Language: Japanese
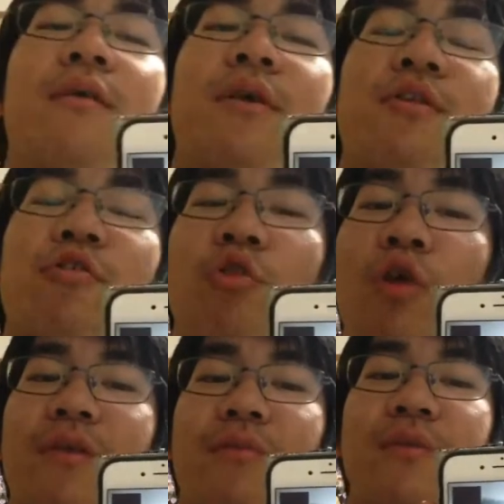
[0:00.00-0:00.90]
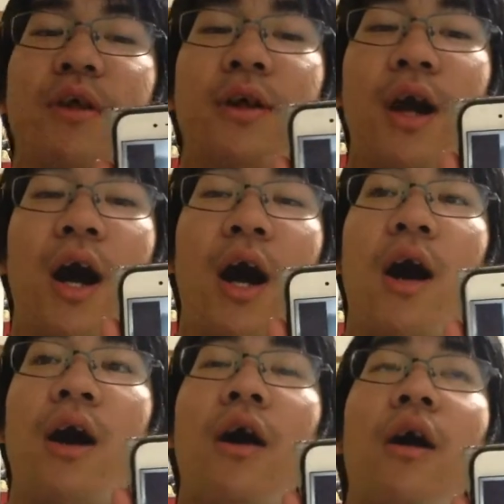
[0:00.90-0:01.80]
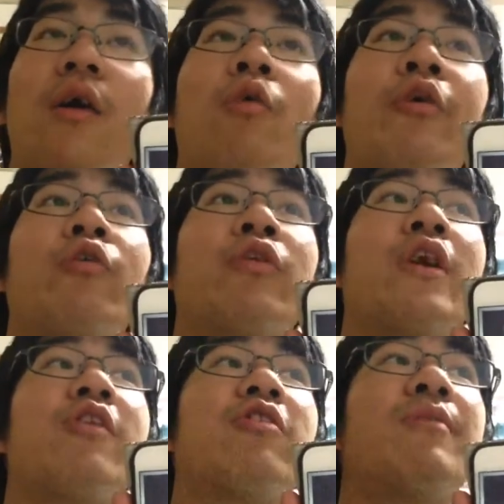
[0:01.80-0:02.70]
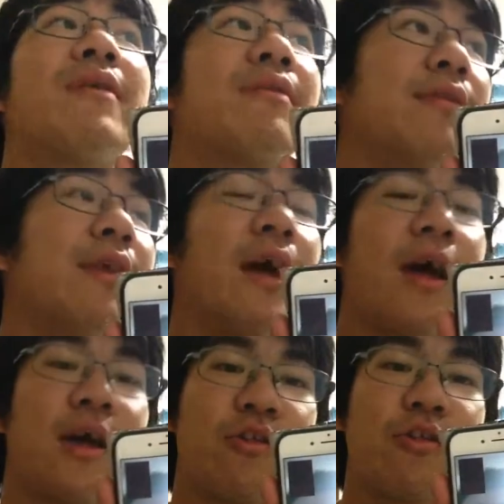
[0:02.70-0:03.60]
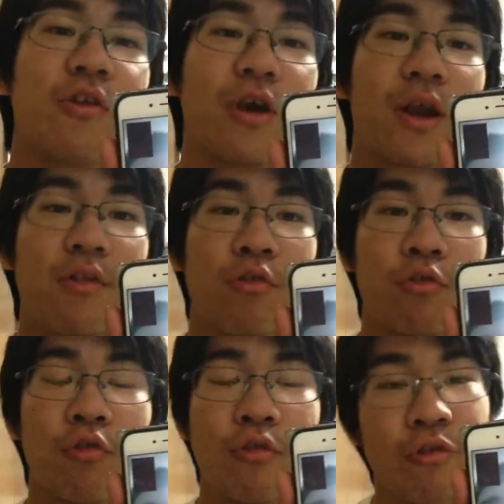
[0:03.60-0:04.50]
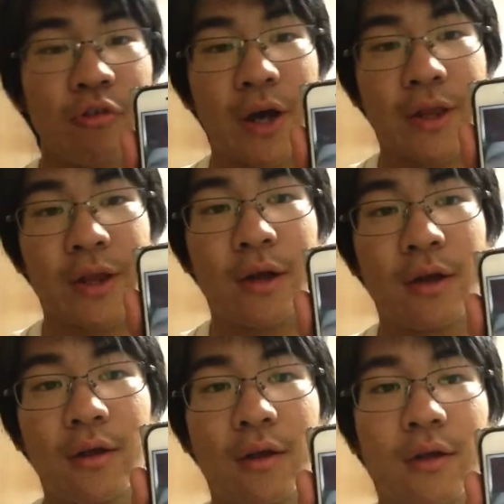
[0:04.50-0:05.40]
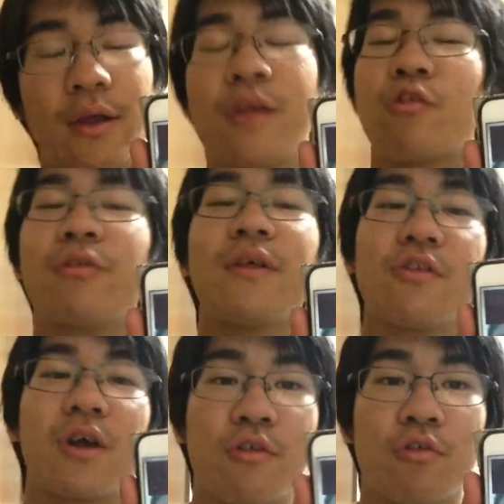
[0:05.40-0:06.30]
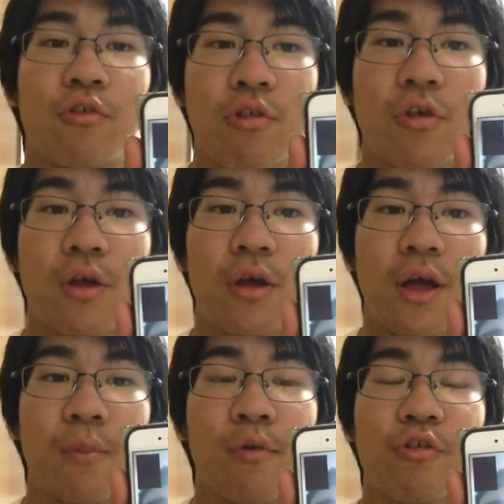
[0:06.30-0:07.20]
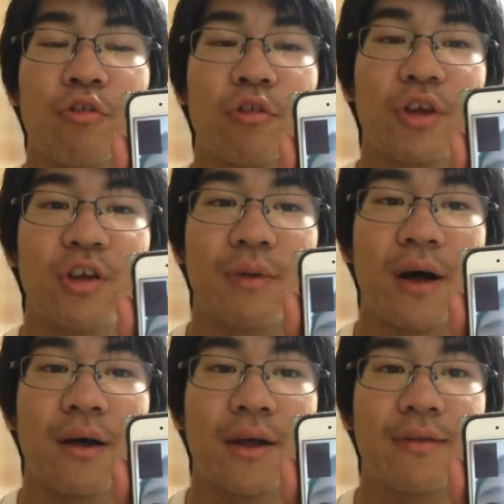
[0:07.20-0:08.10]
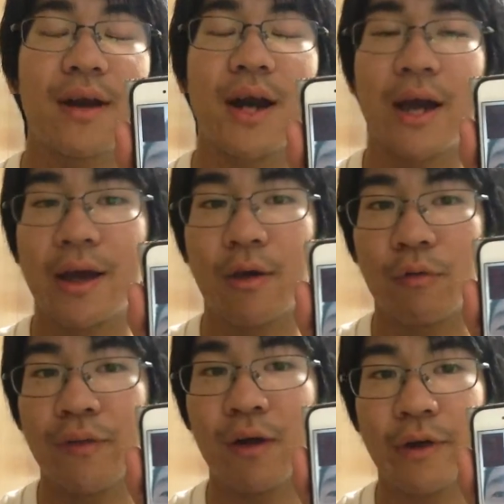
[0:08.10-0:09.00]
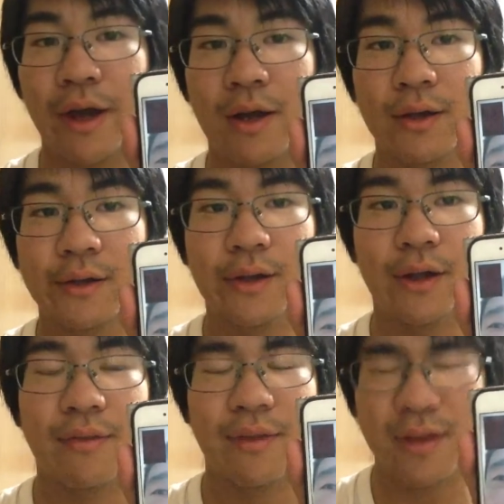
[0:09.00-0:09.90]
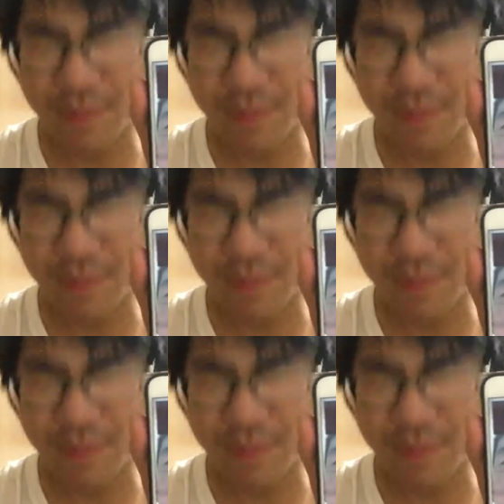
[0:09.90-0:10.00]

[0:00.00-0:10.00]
一応5月3日を予定してますんで、1時から15時の間、え13時から15時、えー、餅の木広場、え栄、名古屋、えぜひ